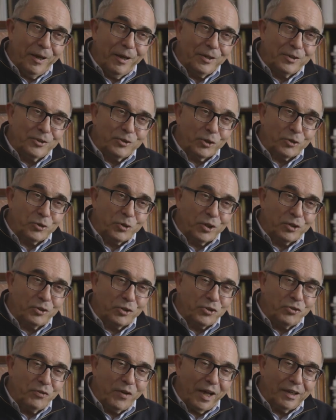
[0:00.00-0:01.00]
stosunek
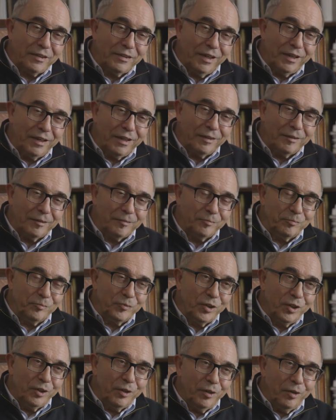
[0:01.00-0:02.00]
do świata,
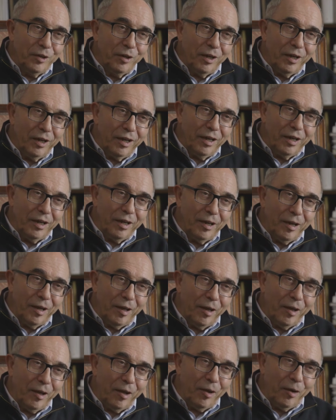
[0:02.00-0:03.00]

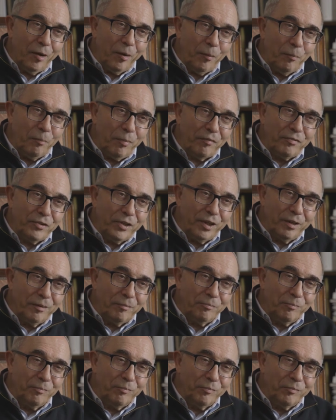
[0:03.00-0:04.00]
e, pewne,